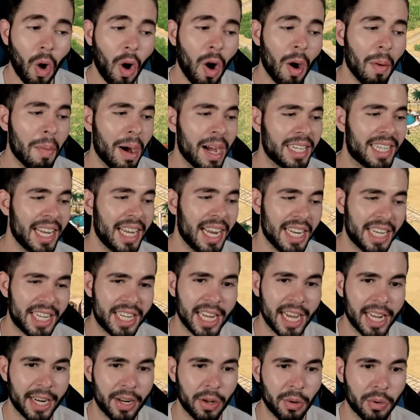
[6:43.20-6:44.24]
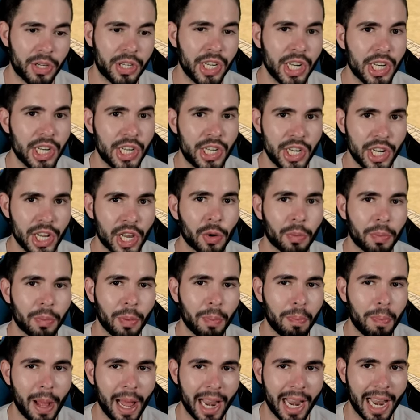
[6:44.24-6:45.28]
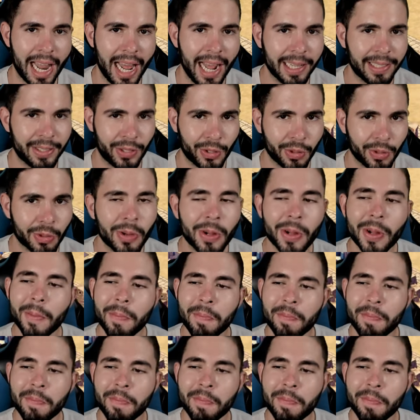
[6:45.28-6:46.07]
Como a gente já não tinha dinheiro pro palácio,